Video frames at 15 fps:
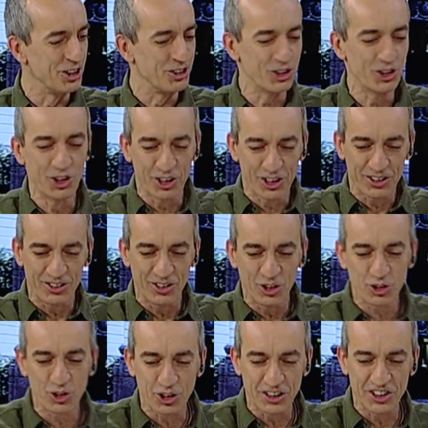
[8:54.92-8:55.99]
todo lo
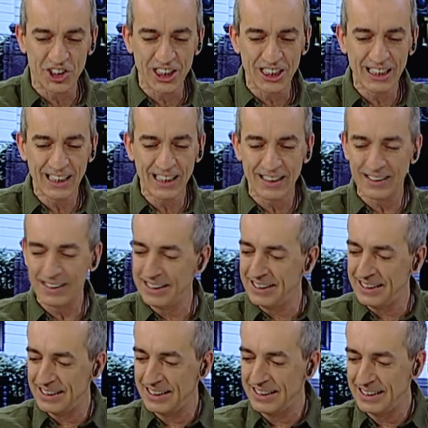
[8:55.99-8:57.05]
otro que llega
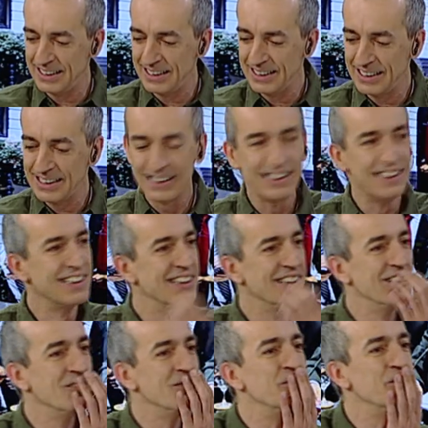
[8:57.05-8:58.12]
y...
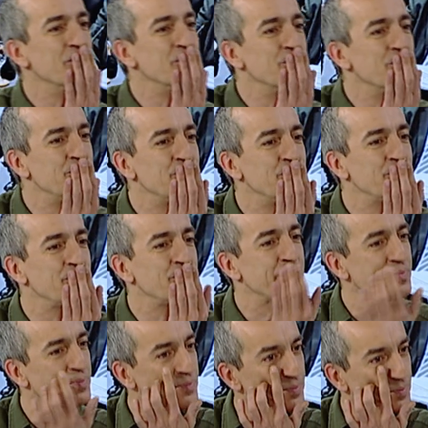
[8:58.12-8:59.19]
Yo creo que la,
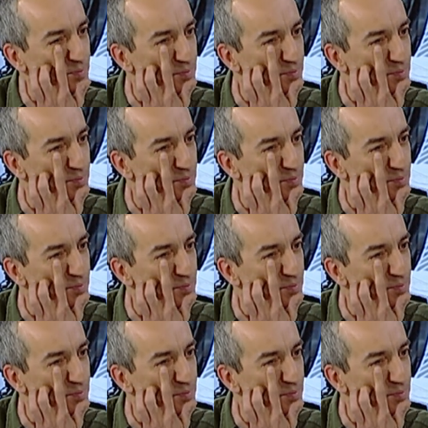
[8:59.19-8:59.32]
declaración